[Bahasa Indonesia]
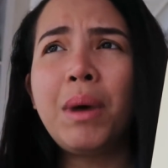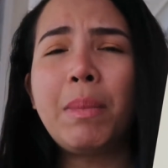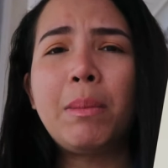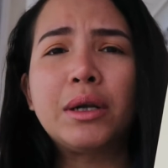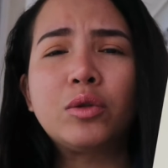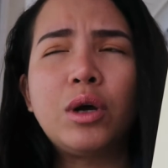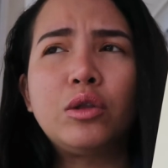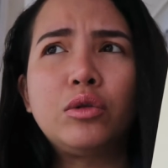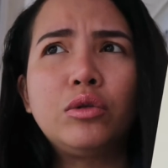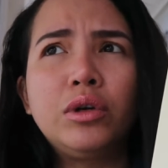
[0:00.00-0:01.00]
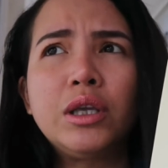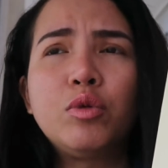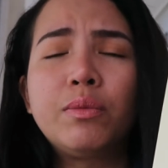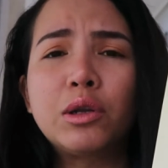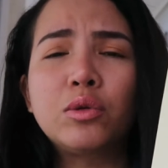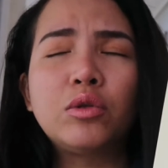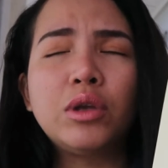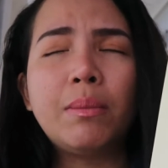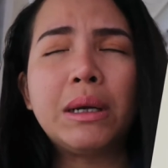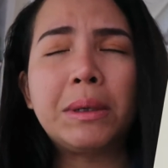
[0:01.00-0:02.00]
bapak mertua tuh ibu mertua
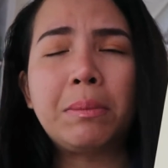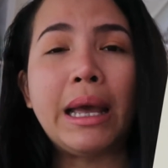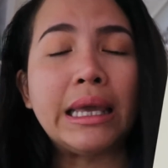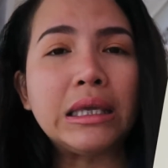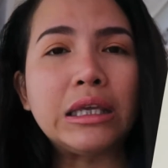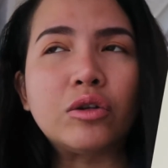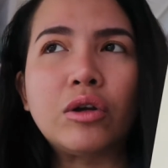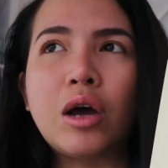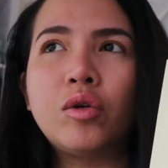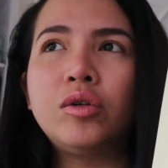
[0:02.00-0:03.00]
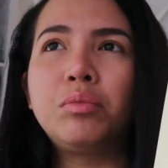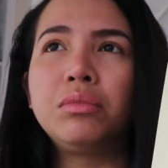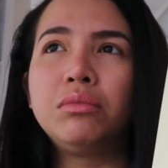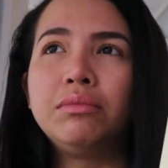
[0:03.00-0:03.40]
tuh yang benar-benar baik gitu aku